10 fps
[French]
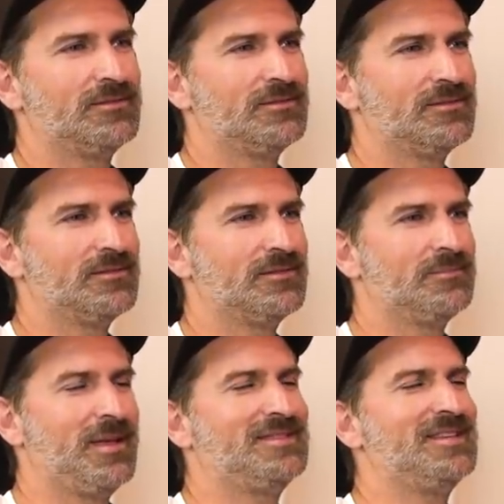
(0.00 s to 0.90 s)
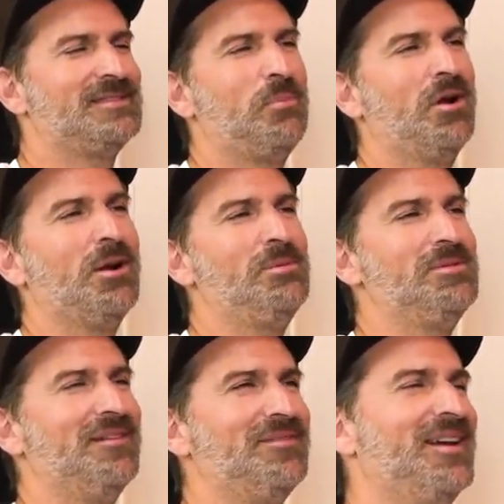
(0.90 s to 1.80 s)
Ouais. Mais tu sais, c'est pas comme
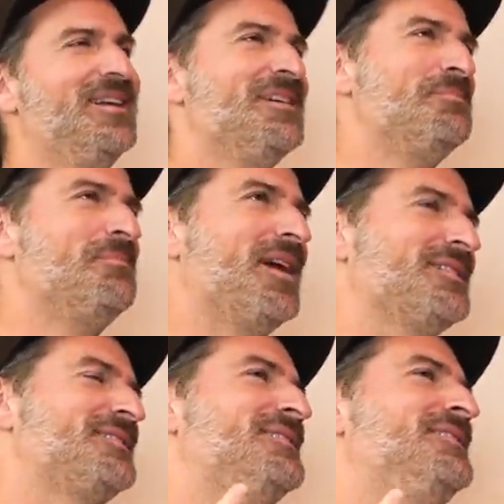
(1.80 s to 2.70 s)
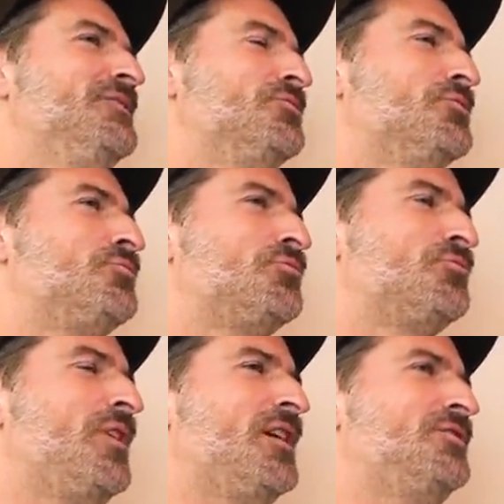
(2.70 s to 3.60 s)
une affaire. Merci, je suis
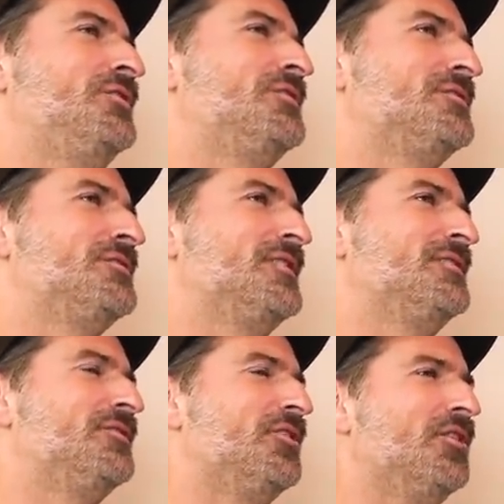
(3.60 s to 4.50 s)
soulagé de cette.